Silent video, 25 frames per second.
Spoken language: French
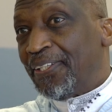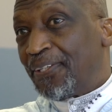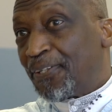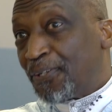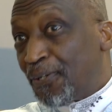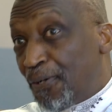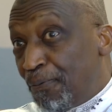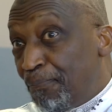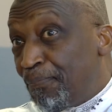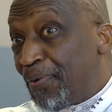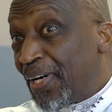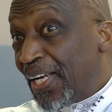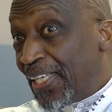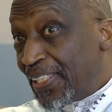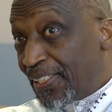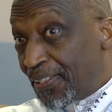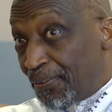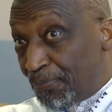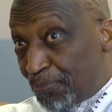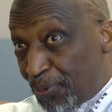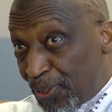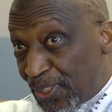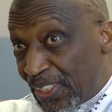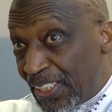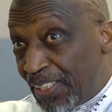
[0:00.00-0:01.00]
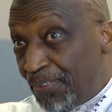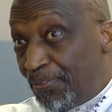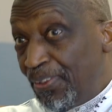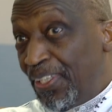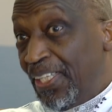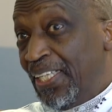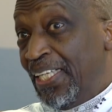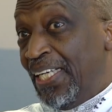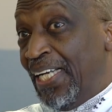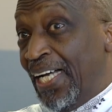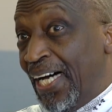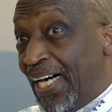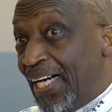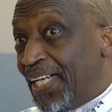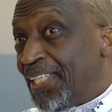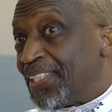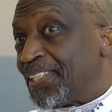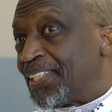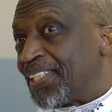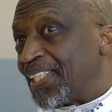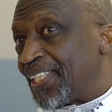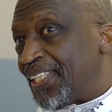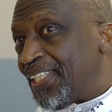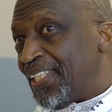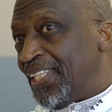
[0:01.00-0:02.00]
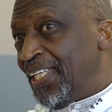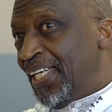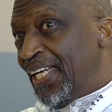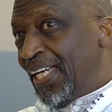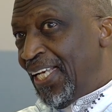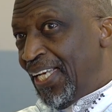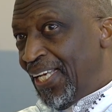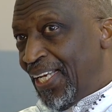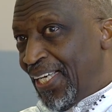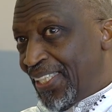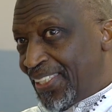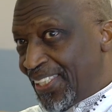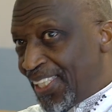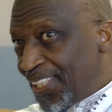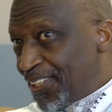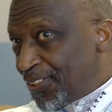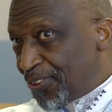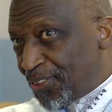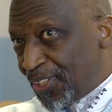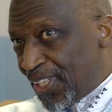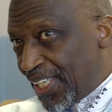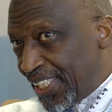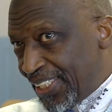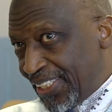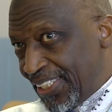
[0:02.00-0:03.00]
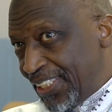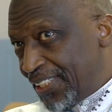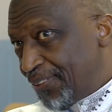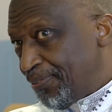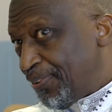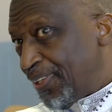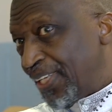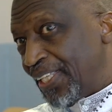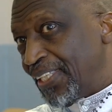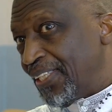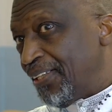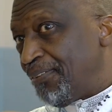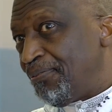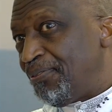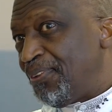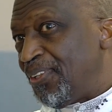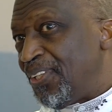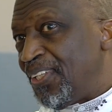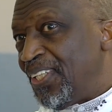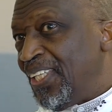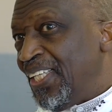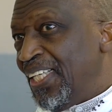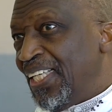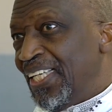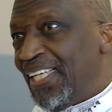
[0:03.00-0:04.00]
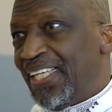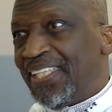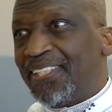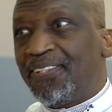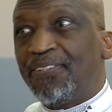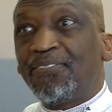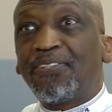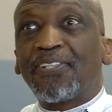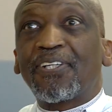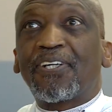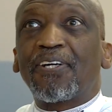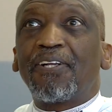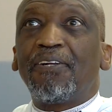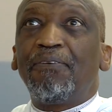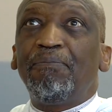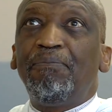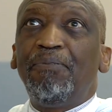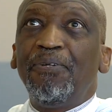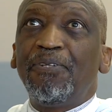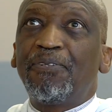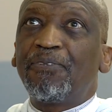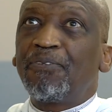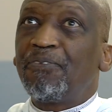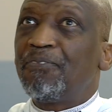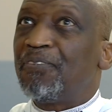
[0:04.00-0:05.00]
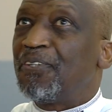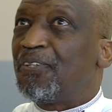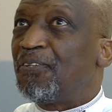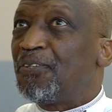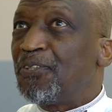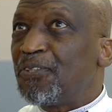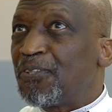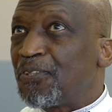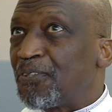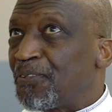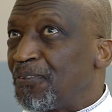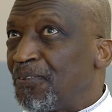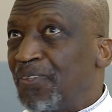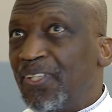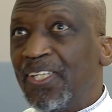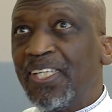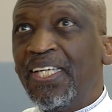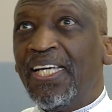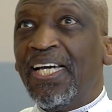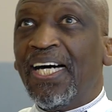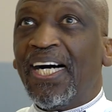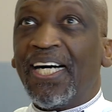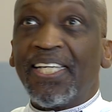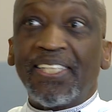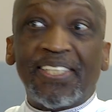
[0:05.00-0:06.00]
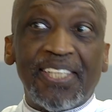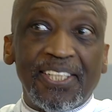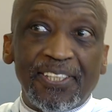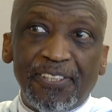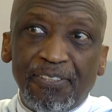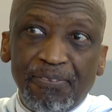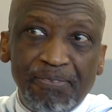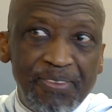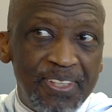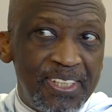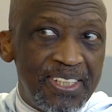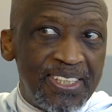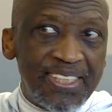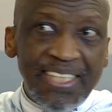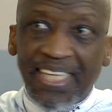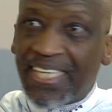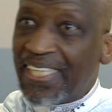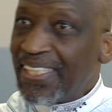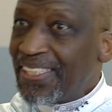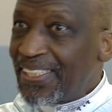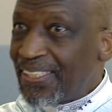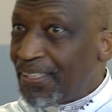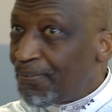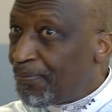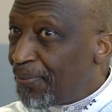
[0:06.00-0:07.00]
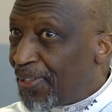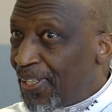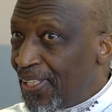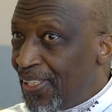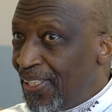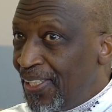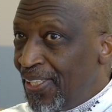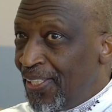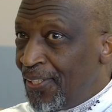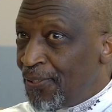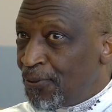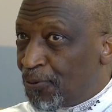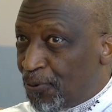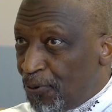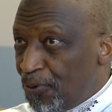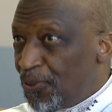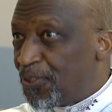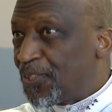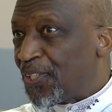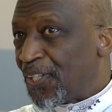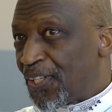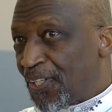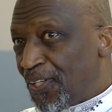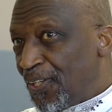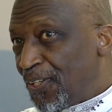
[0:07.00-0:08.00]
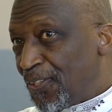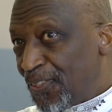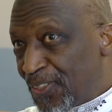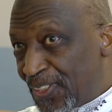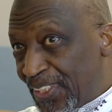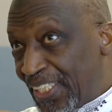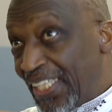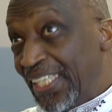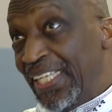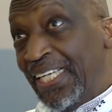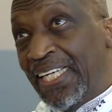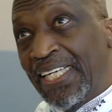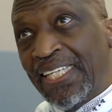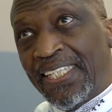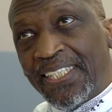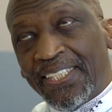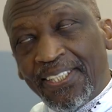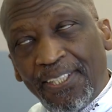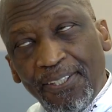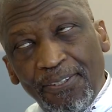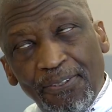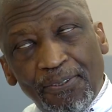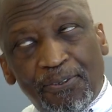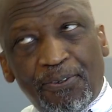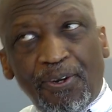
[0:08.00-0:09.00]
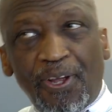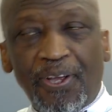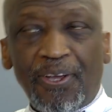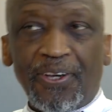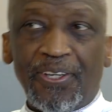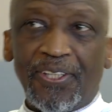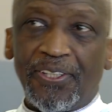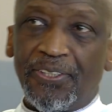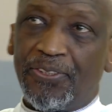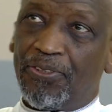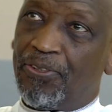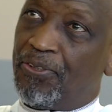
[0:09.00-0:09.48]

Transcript: de comparaison possible entre la science du hadith, par exemple, et tout ce que l'on peut trouver aujourd'hui en science humaine. Ça n'existe pas tout ce que l'on sait, si nous croyons à